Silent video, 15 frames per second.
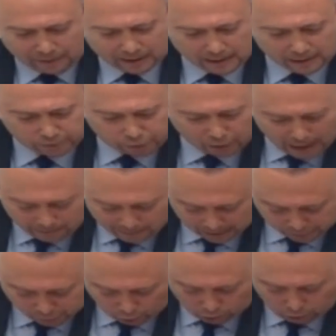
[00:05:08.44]
Bakanı
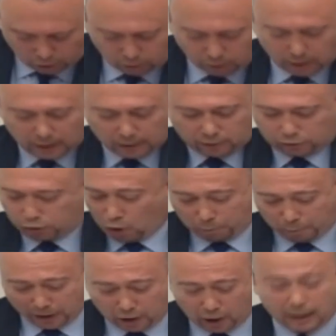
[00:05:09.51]
Süleyman Soylu
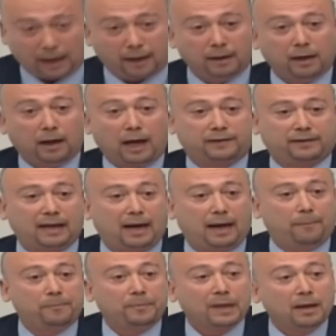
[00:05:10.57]
çok biliyor ya,
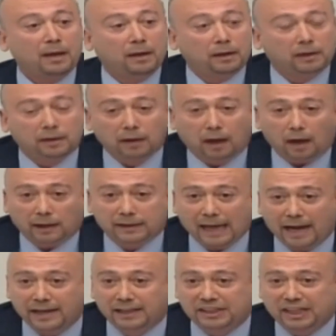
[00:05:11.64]
hatta
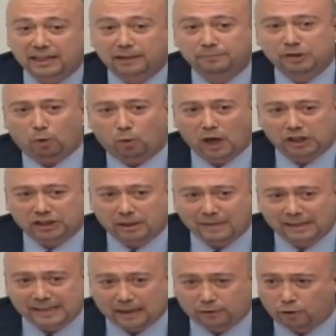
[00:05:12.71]
kendisinin
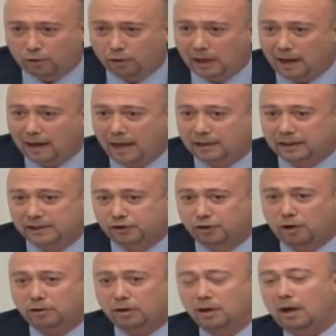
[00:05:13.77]
ulaştırma sektörüyle alakası
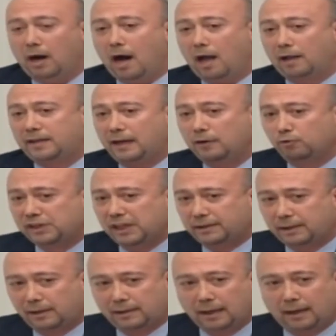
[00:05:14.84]
yok. 6 ay
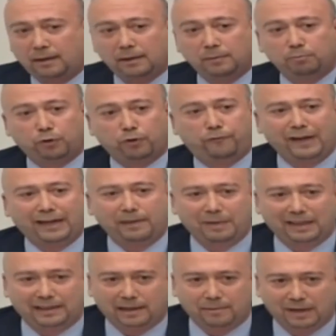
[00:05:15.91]
uzatıldı bu veri
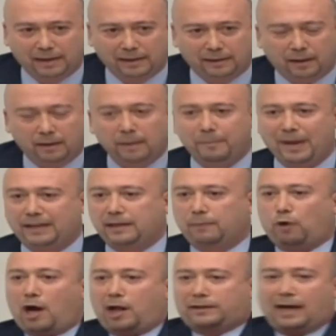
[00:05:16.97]
bildirimlerini.
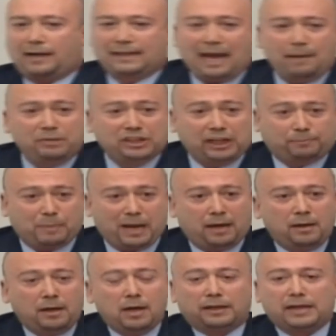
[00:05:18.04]
Peki bu 6 ay gelmeyecek mi?
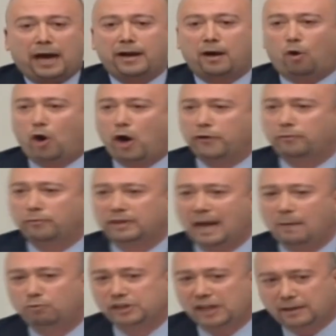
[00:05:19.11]
Yani 10
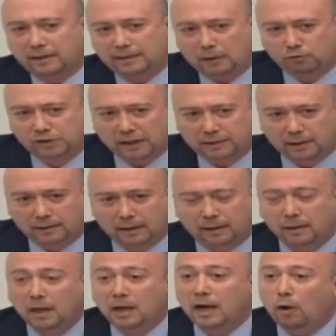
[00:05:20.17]
Temmuz'a kadar
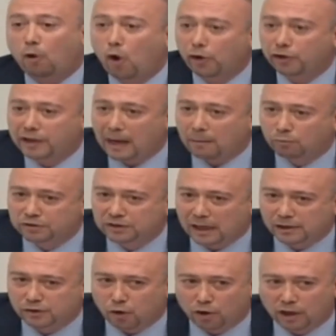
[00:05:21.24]
uzatıldı. 10
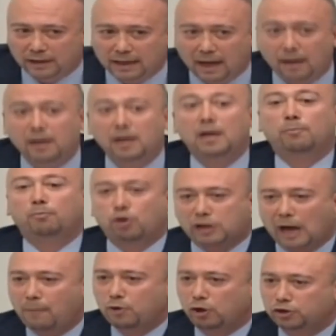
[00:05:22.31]
Temmuz'dan sonra da bu
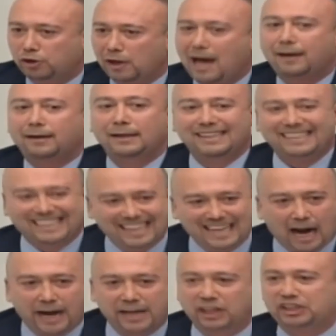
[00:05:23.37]
kamyoncular
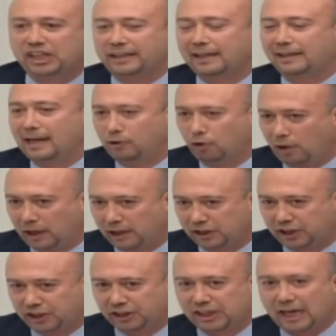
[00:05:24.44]
yine aynı şekilde yollara
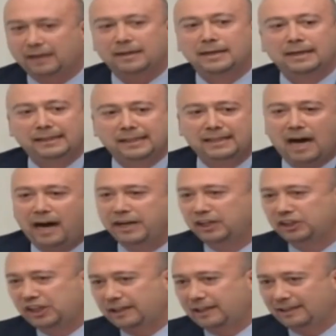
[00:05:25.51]
çıkacak. Yine
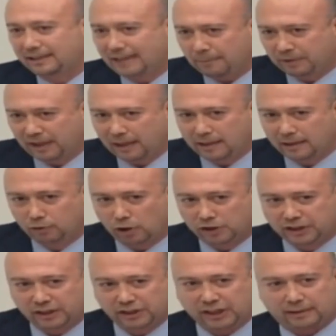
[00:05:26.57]
aynı şekilde tepkilerini
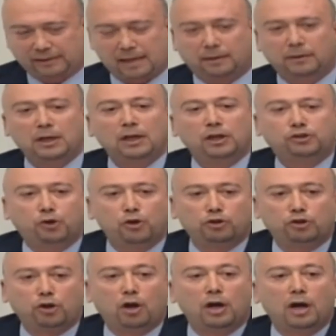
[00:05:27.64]
gösterecekler.
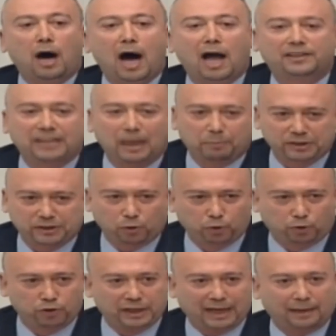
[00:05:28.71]
Çünkü altyapısı
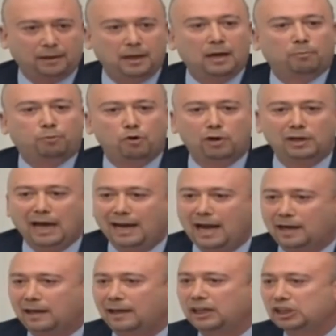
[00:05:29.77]
uygun değil. Bununla
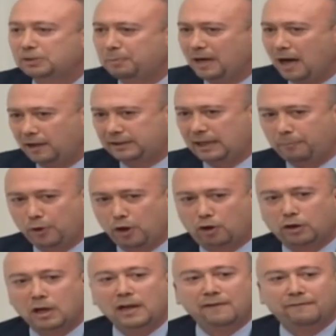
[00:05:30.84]
alakalı hiçbir altyapı
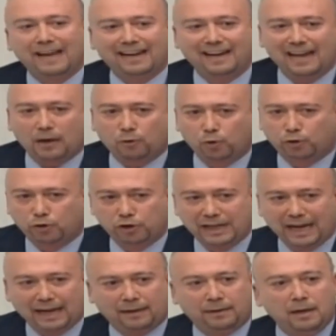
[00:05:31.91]
yok. Veriler uygun
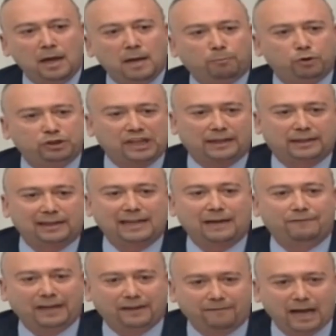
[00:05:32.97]
değil. Bu
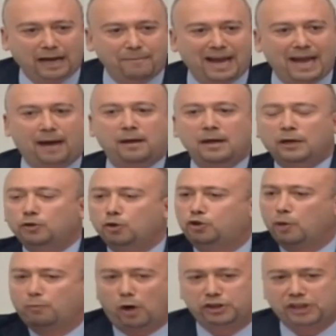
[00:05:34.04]
şekilde veri vermeye
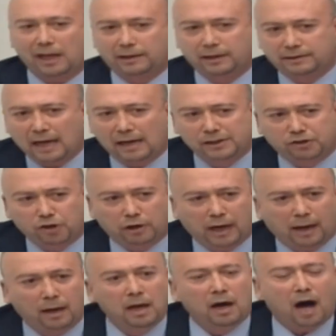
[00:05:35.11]
yükü boşaldıktan
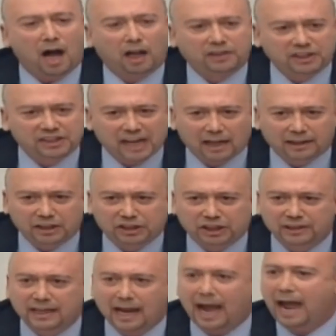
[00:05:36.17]
sonra 6 saat
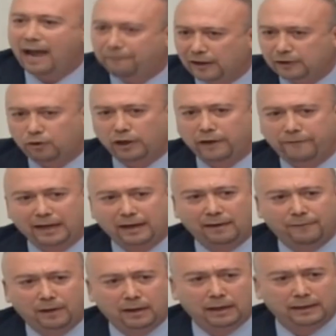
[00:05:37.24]
içinde e-fatura
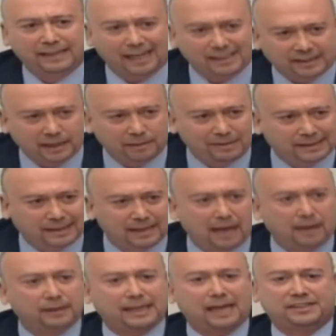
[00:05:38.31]
veril, e,
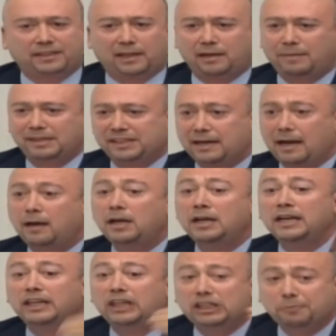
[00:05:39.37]
kestirmesine, kestirilmesine
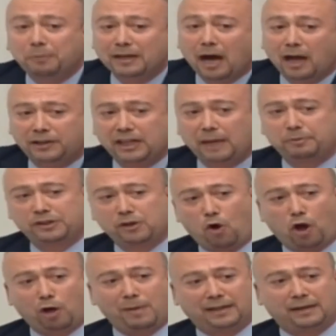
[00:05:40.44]
hiçbir altyapısı
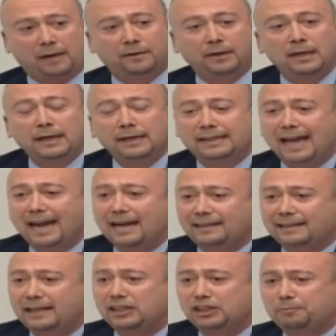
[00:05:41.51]
olmadan,
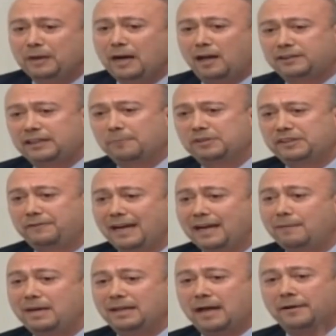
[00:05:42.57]
gerekli hiçbir altyapısı
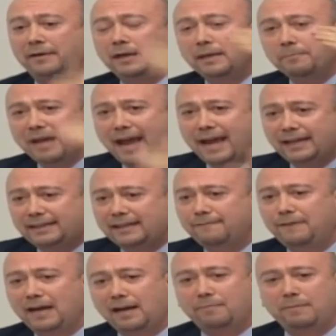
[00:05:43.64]
verilmeden, bir
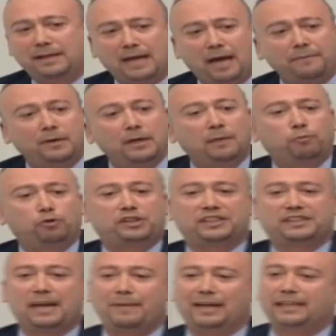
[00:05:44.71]
eğitim verilmeden etmeden bu
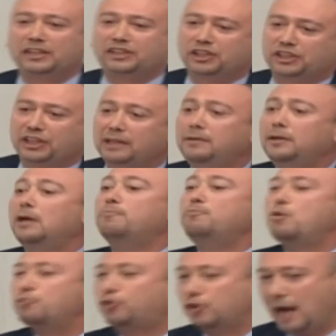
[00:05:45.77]
sisteme geçişin
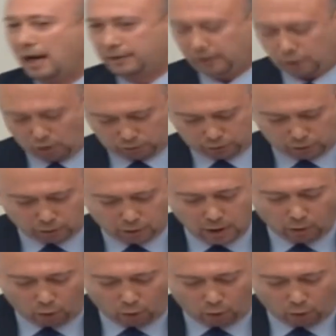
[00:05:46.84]
mümkünatı yoktur.